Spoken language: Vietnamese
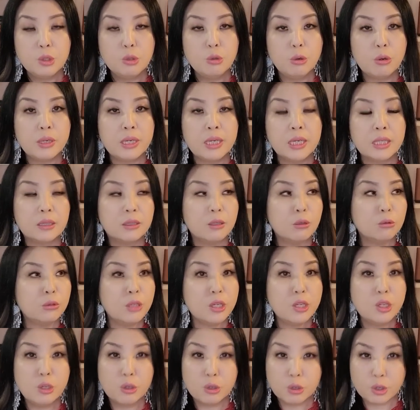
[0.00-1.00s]
yo cái tàu
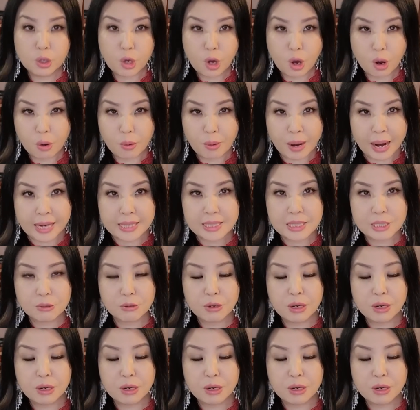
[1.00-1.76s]
tới nhau không ice